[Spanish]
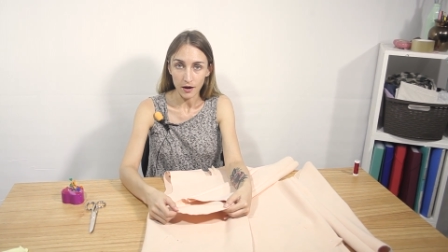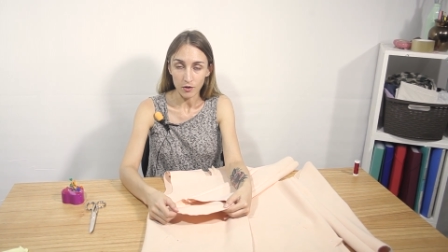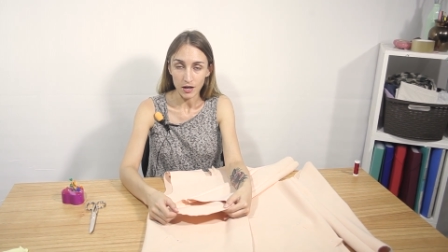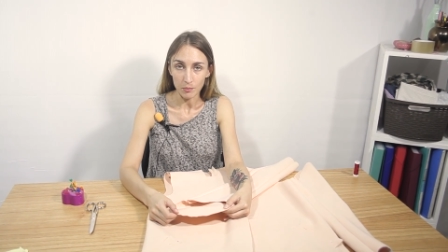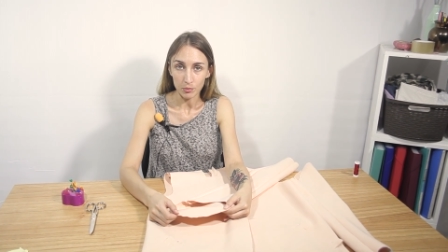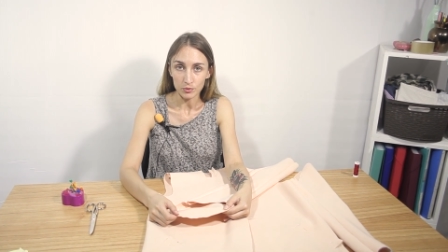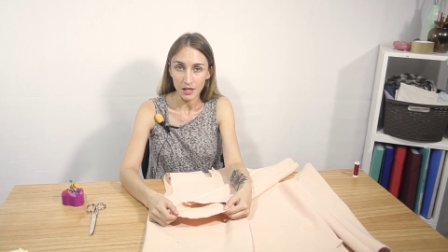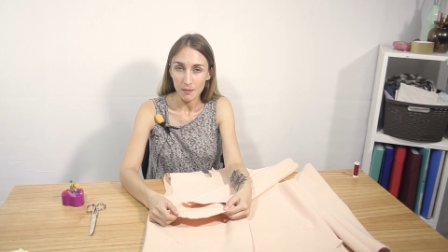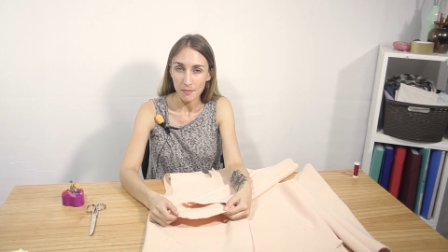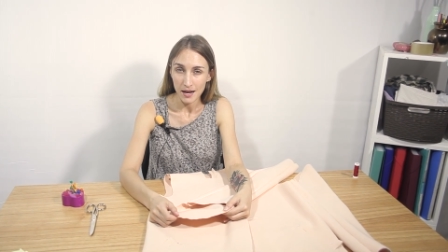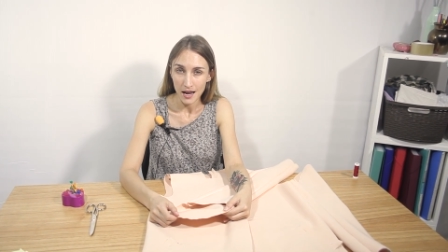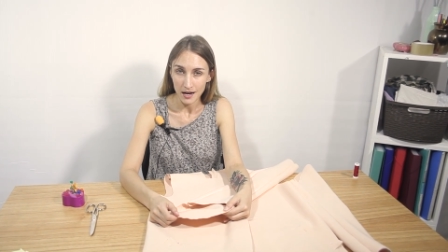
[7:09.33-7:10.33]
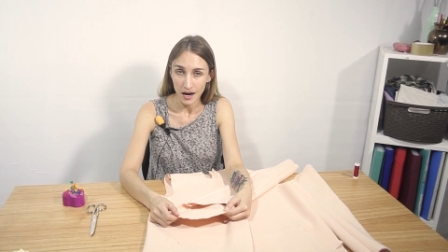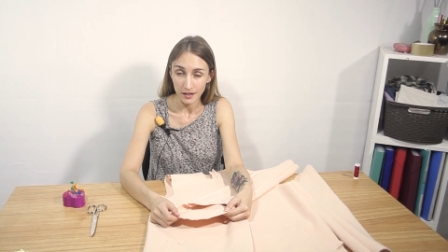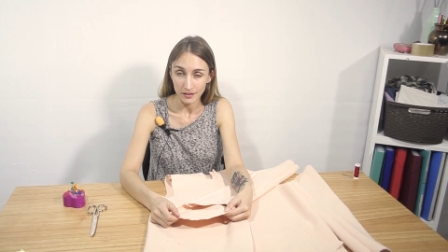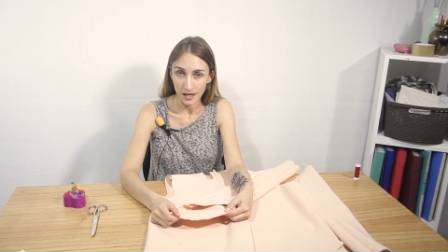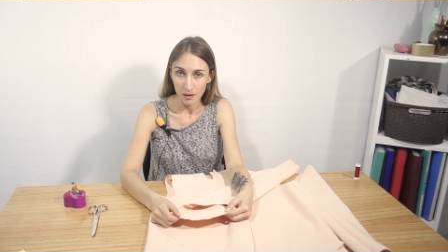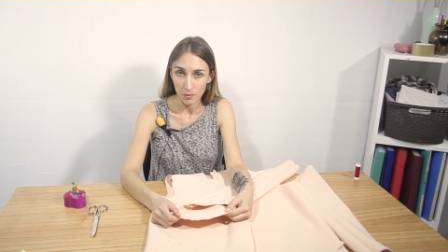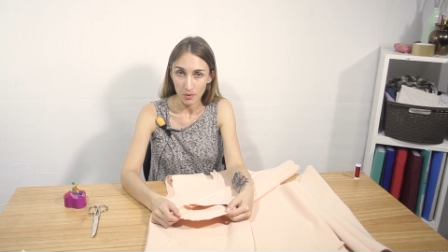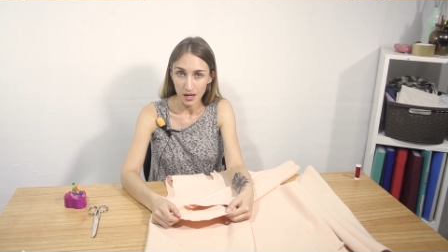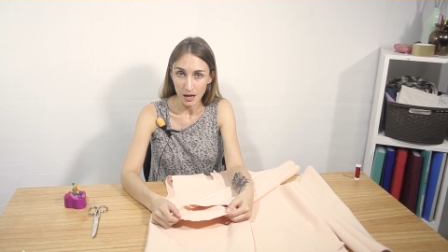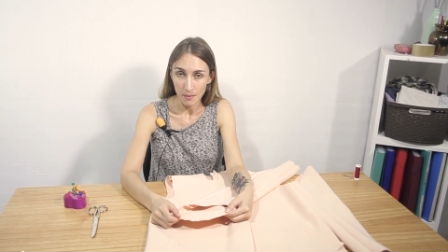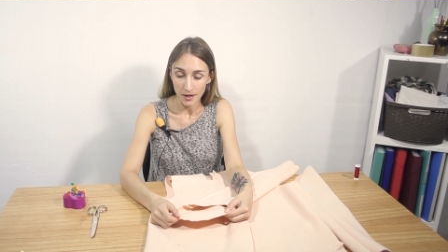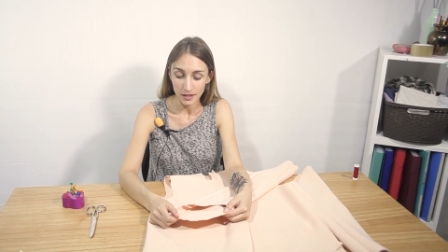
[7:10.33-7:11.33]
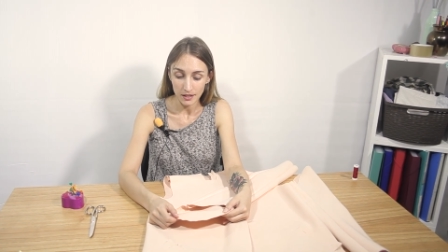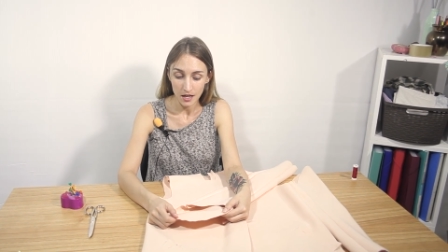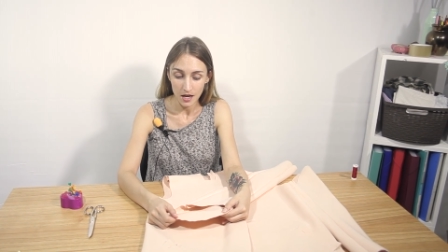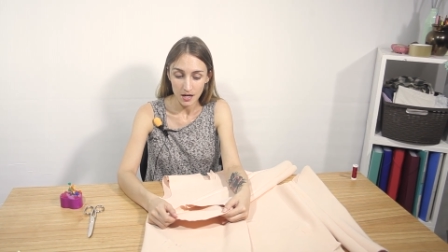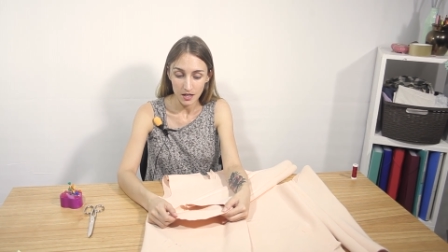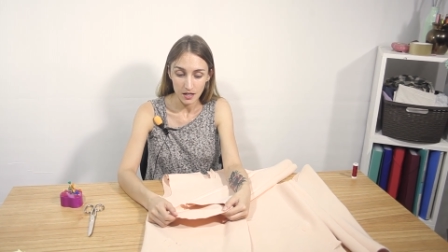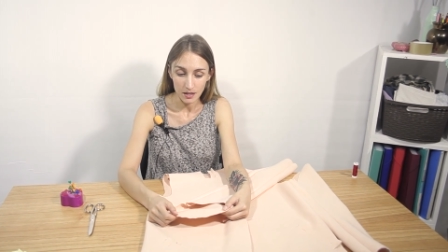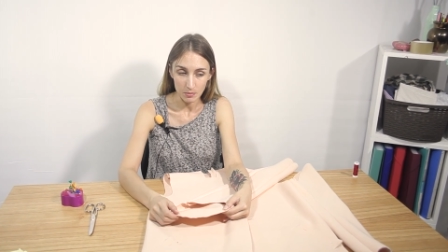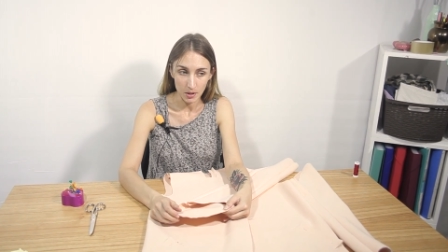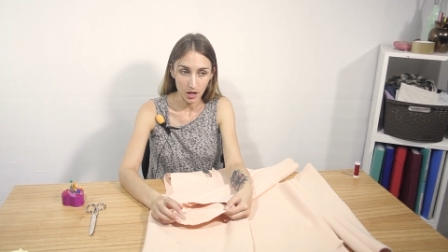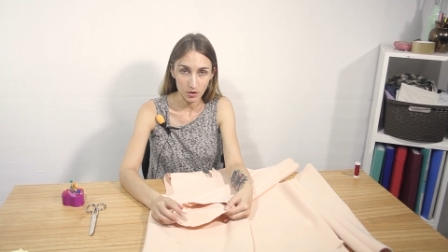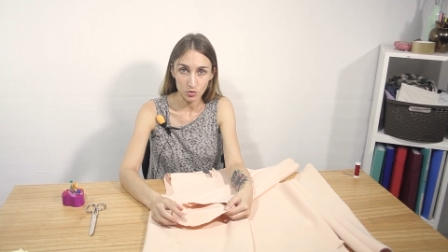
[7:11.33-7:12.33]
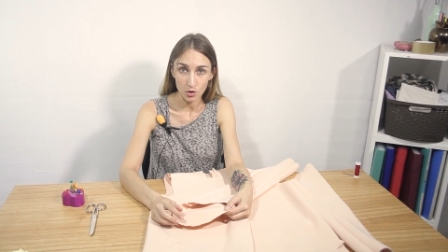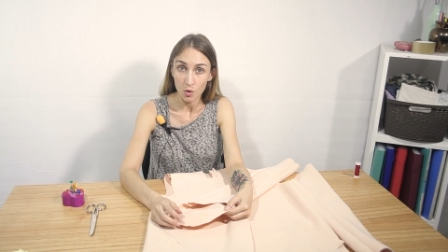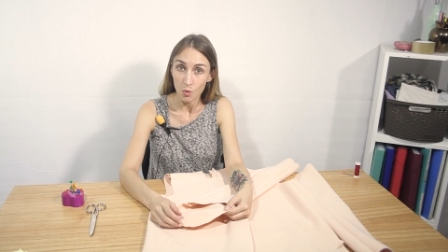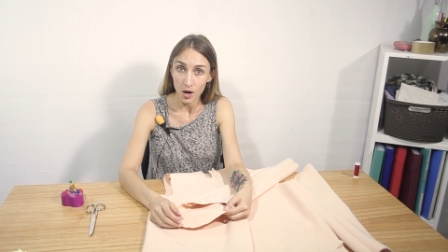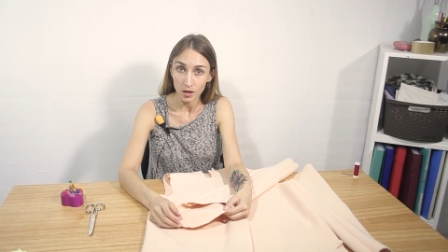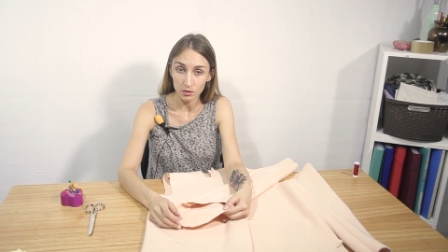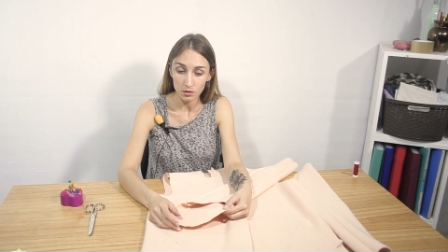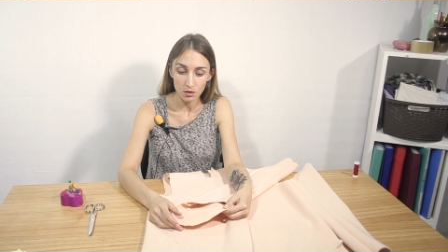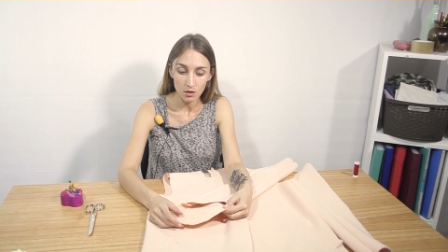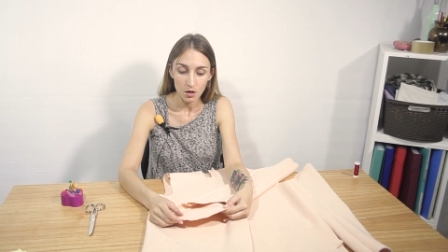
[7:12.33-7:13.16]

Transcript: con la puntada más larga que tengamos en la máquina, en mi caso es 4,